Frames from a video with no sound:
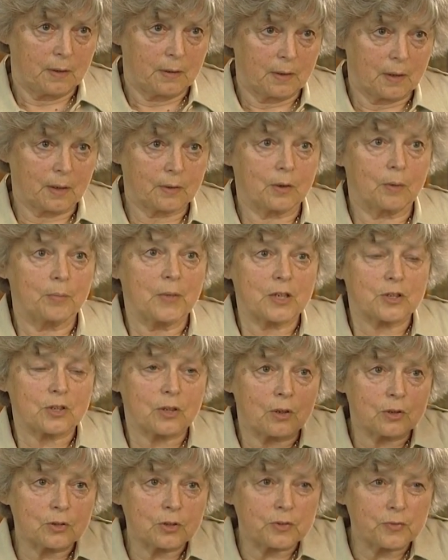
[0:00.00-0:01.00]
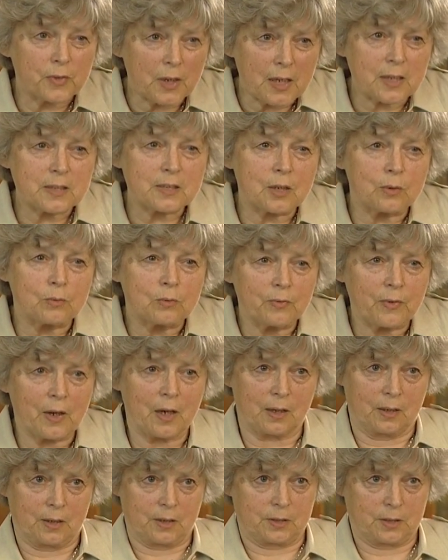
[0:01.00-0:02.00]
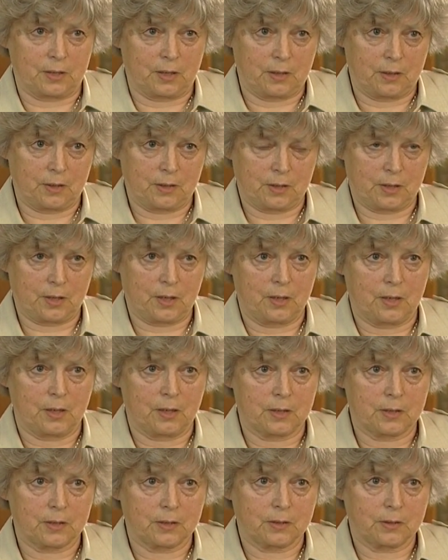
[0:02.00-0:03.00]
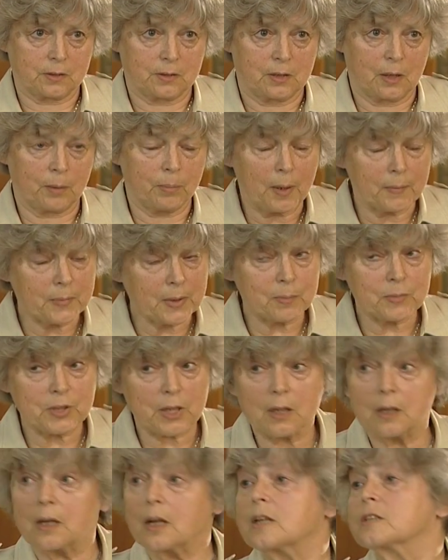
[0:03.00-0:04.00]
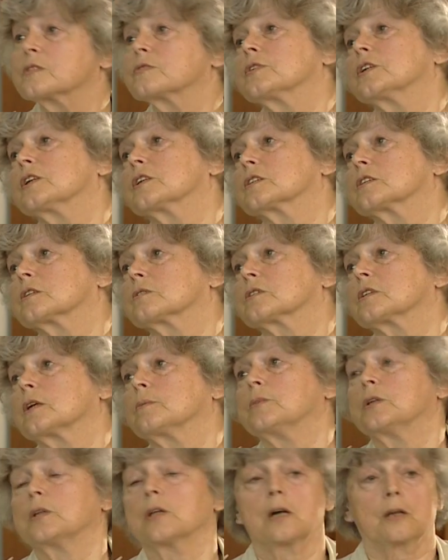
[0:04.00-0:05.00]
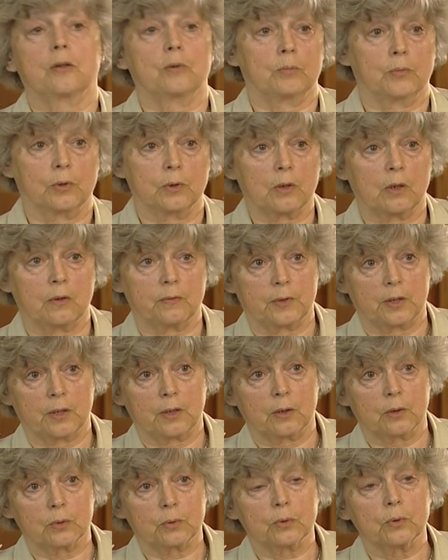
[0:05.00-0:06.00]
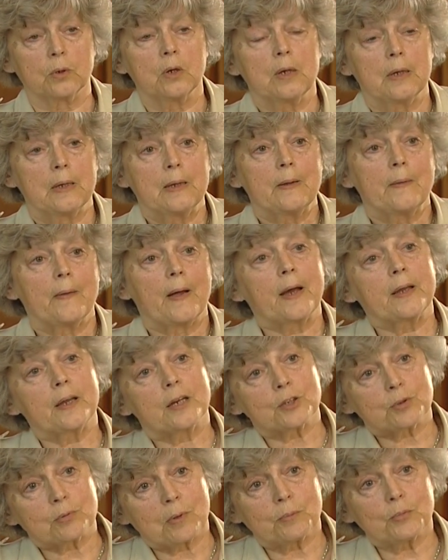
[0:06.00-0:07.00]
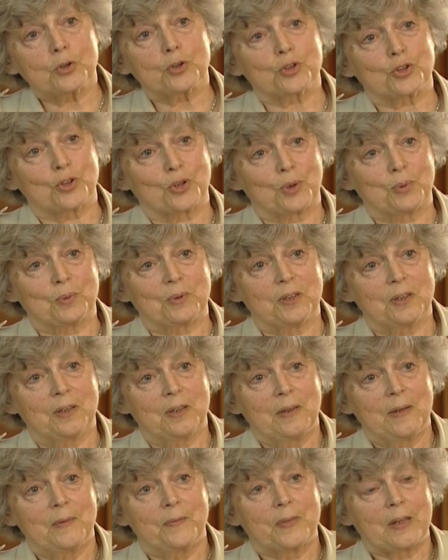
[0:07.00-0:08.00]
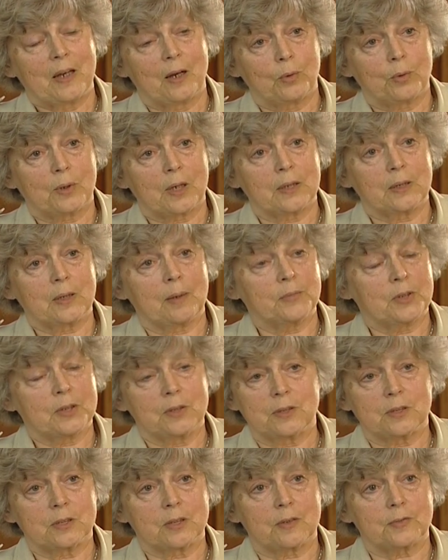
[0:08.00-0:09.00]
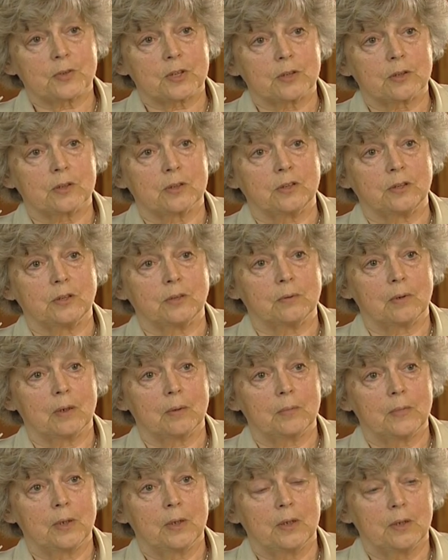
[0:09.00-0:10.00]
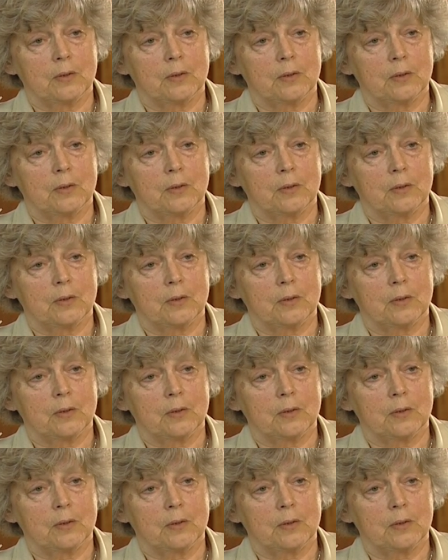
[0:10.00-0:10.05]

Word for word: Natomiast on zwracał uwagę, że, że jest. Ja pamiętam, że raz wyjeżdżał seminarium duchownego tu, a ja szłam do szkoły. Akurat tamtędy zawsze chodziłam.